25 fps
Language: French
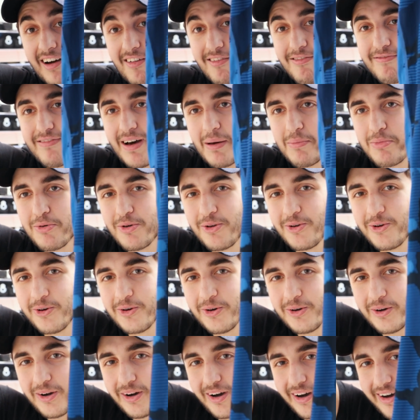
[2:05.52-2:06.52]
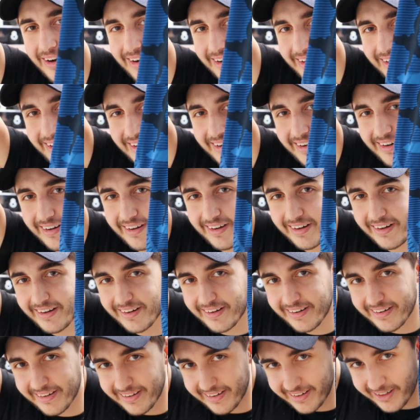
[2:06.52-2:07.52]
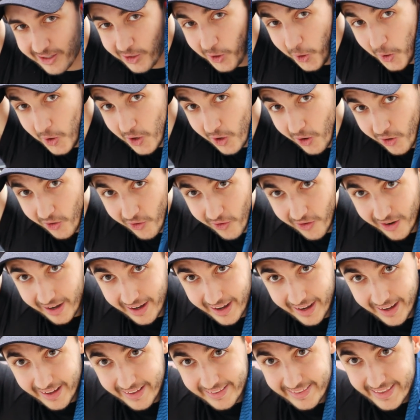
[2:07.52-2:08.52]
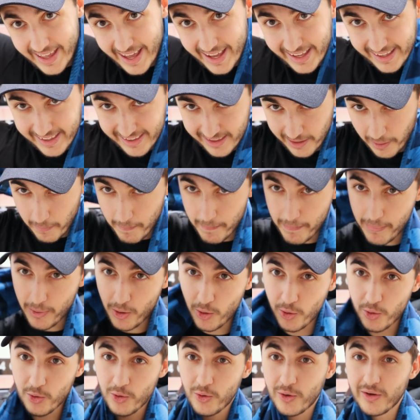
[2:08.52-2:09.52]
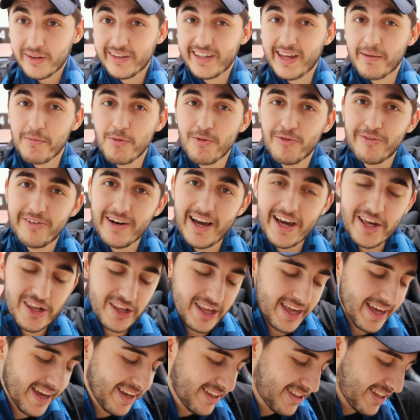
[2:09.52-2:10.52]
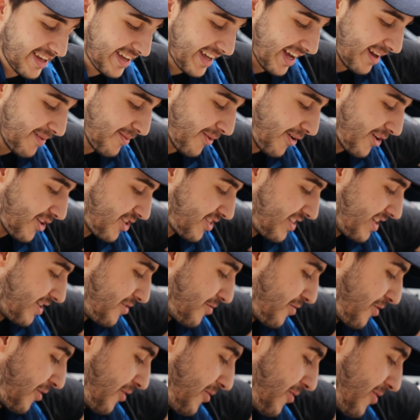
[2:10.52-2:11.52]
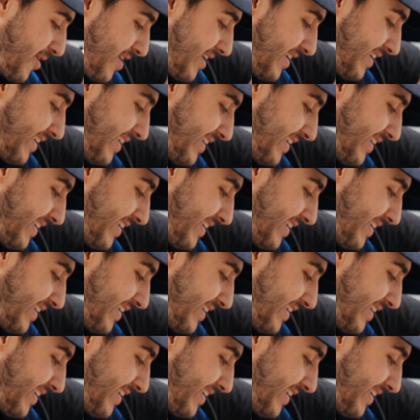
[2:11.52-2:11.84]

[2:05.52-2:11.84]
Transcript: un fabuleux euh, collant Nike bleu camouflage et j'ai également acheté du coup